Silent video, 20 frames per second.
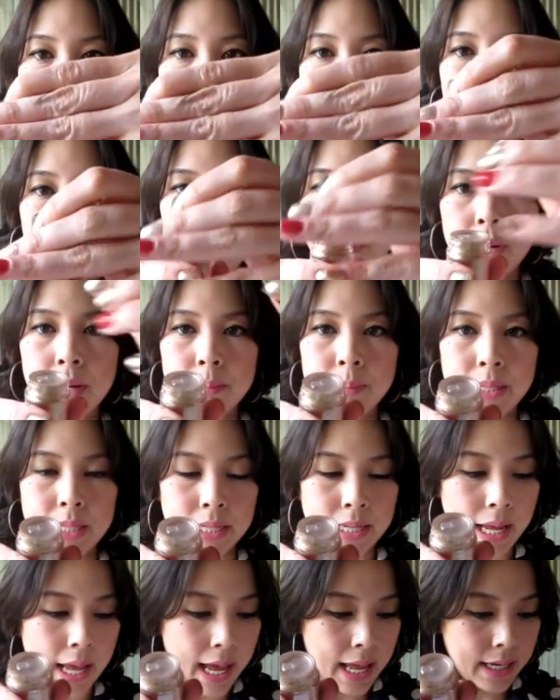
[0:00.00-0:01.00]
สต็อปเปอร์เหมือน
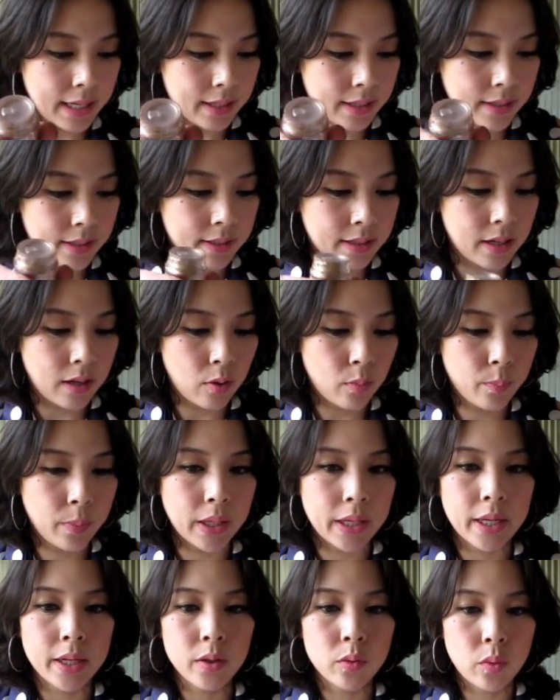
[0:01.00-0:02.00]
กันเดี๋ยวเราเปิ
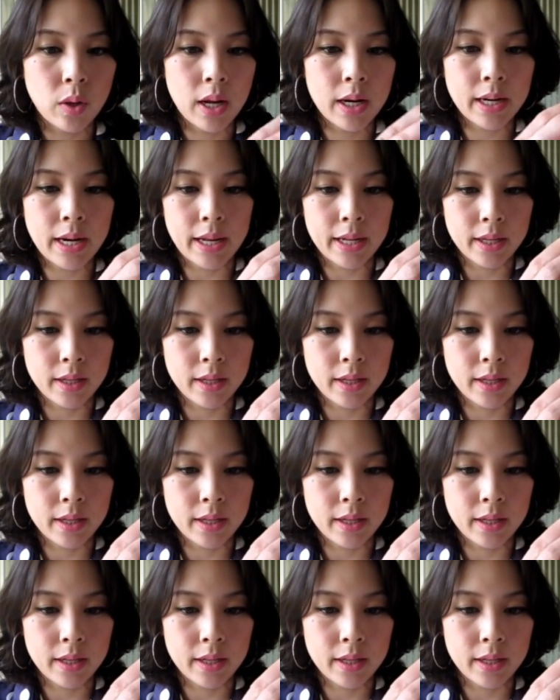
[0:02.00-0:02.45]
ดให้ดูข้างใน